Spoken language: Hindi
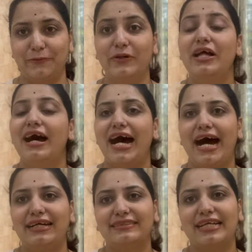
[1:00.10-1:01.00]
हूँ
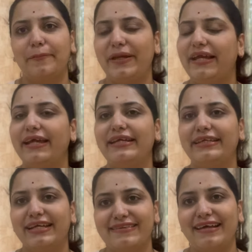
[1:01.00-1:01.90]
आज का भी एक
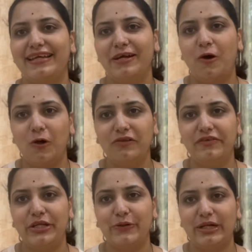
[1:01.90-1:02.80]
ऐसा ही हॉल
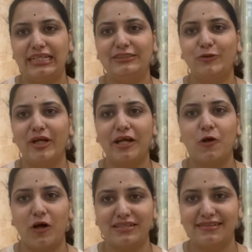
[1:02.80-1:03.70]
वीडियो है जो है
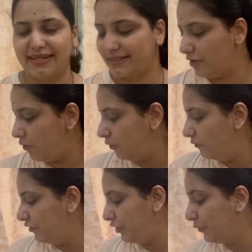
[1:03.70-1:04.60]
कॉट सेट का हॉल
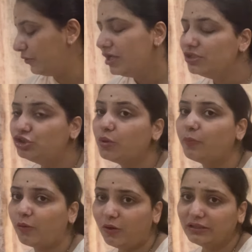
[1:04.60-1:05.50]
वीडियो जो
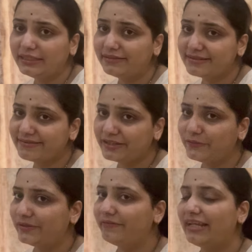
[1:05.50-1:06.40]
बहुत इंटरेस्टिंग
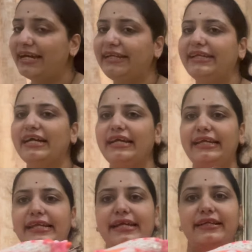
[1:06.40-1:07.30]
होने वाला है ये ना
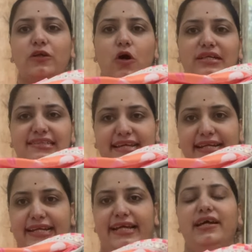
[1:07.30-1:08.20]
इंडियन कॉट
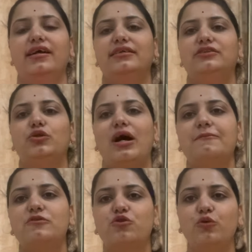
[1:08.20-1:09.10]
सेट है जो
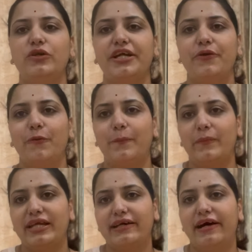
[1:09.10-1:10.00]
आप सूट के रूप
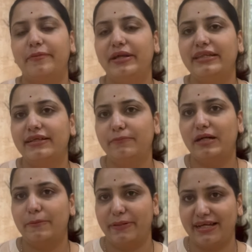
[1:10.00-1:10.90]
में घर में दिन
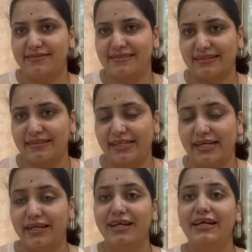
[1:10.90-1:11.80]
भर पहन सकती
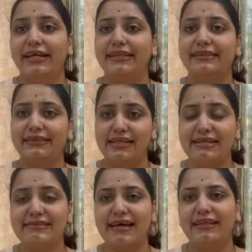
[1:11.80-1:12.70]
हैं
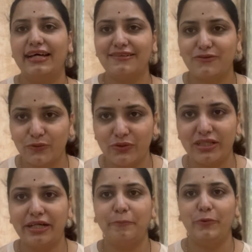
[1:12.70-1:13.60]
इतने ज़्यादा
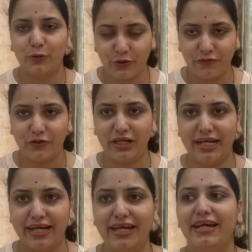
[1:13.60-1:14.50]
सुंदर ब्यूटीफुल
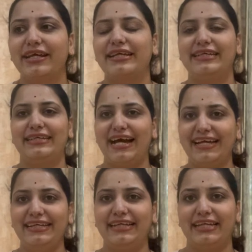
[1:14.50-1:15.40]
है कि क्या
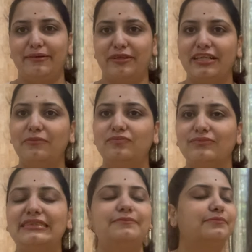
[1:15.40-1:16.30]
ही कहने मतलब
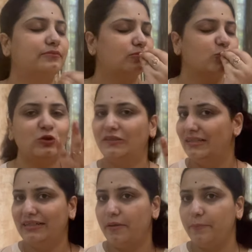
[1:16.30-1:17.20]

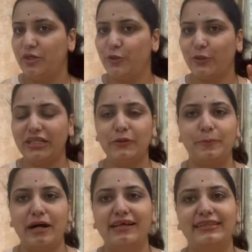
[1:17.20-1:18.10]
मीशो की तो
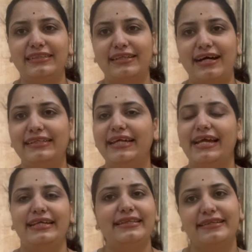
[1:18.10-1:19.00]
बात ही निराली है
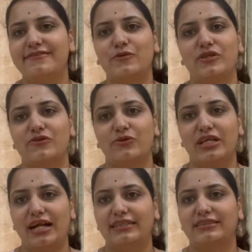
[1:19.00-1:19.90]
इतनी सुंदर
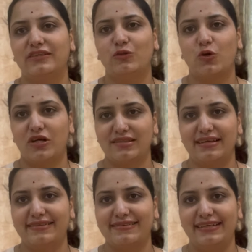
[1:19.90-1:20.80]
सुंदर आजकल वो कॉट
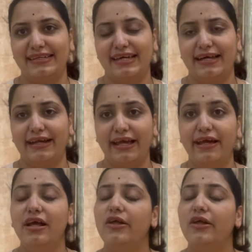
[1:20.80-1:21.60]
सेट्स लेके आ रहा है